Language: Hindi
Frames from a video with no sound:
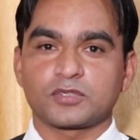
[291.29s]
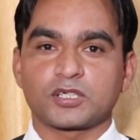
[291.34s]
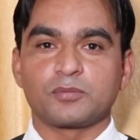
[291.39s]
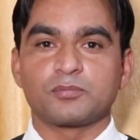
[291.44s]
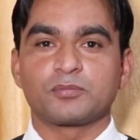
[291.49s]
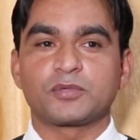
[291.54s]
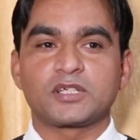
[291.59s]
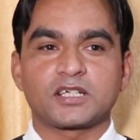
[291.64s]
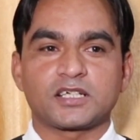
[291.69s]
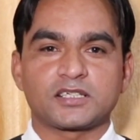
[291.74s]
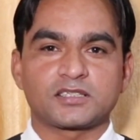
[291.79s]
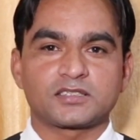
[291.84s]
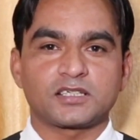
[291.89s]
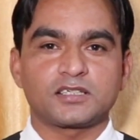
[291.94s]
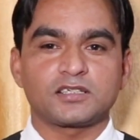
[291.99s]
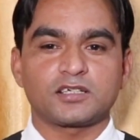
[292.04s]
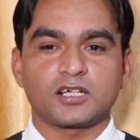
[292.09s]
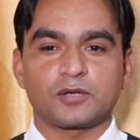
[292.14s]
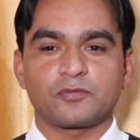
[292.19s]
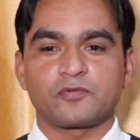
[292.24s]
कंपनी का हिस्सा
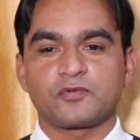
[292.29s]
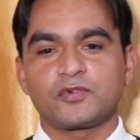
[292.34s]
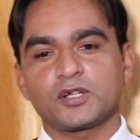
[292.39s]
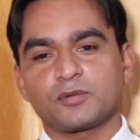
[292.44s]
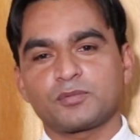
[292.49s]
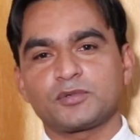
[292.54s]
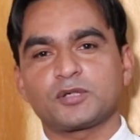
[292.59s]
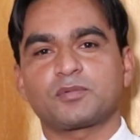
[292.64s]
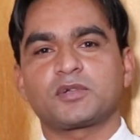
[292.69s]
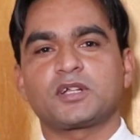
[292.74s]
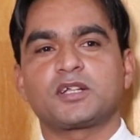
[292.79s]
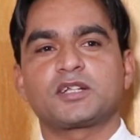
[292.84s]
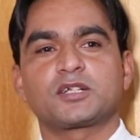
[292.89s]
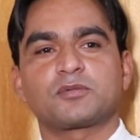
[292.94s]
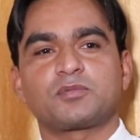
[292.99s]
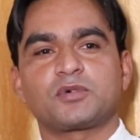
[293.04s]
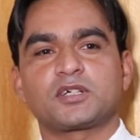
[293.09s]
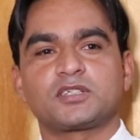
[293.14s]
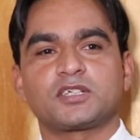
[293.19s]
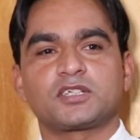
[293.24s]
ही आप फिर अपने क्लाइंट
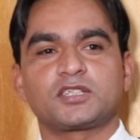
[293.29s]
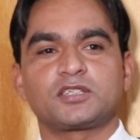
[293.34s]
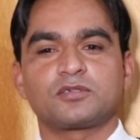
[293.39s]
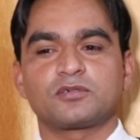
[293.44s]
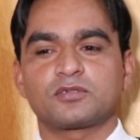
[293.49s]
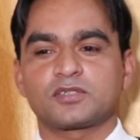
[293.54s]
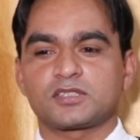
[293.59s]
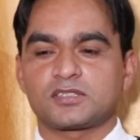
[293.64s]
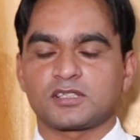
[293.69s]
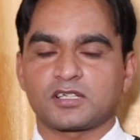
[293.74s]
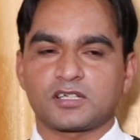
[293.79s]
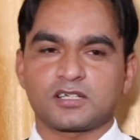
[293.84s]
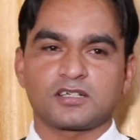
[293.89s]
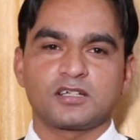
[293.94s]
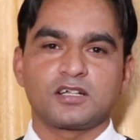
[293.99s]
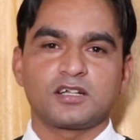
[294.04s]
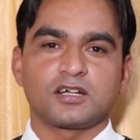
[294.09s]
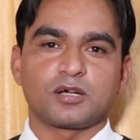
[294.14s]
के पास जाते हो कि सर